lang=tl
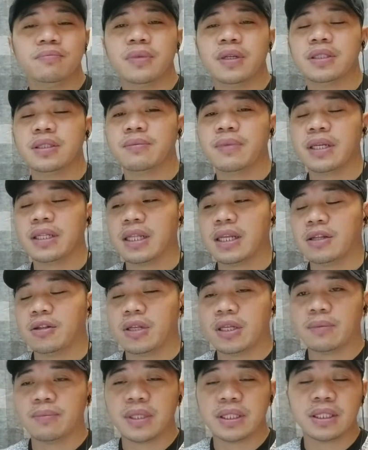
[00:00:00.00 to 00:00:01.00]
basta malit lang
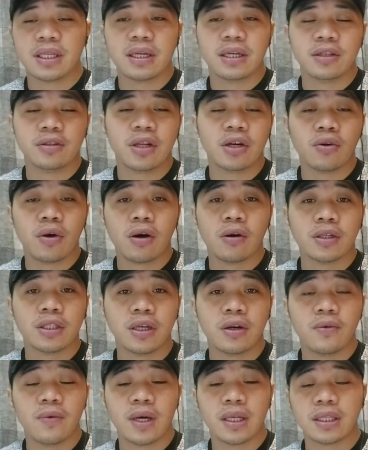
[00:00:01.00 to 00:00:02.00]
yun basta yun nakuha ko
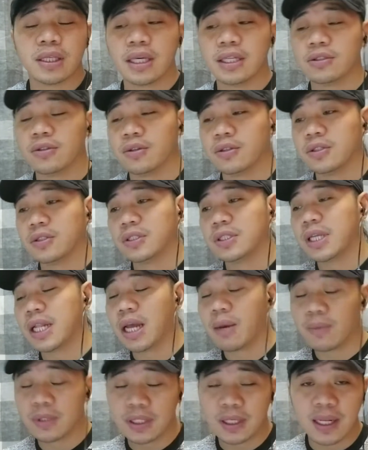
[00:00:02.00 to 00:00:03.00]
siyang 1k so
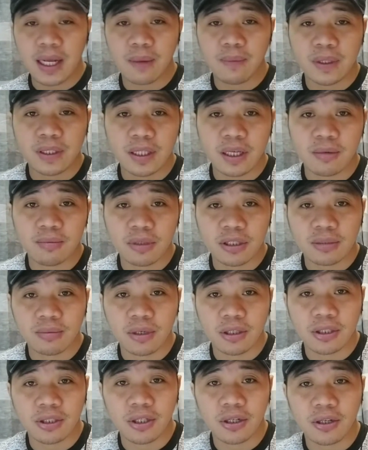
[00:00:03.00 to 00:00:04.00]
salamat salamat sa'yo boss
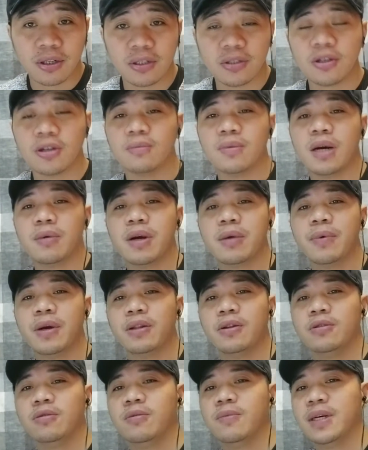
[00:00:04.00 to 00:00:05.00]
boss chocolate kung
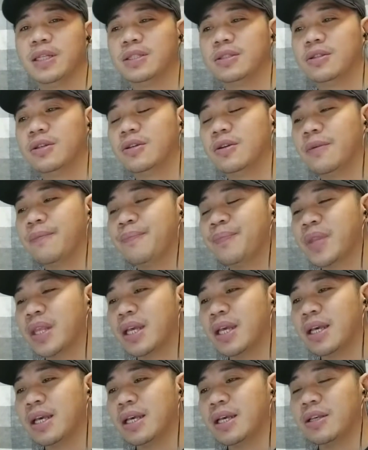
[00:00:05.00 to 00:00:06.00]
mapapanood naman to
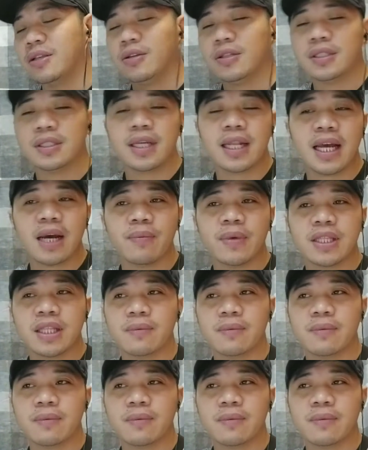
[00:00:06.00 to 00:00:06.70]
yun salamat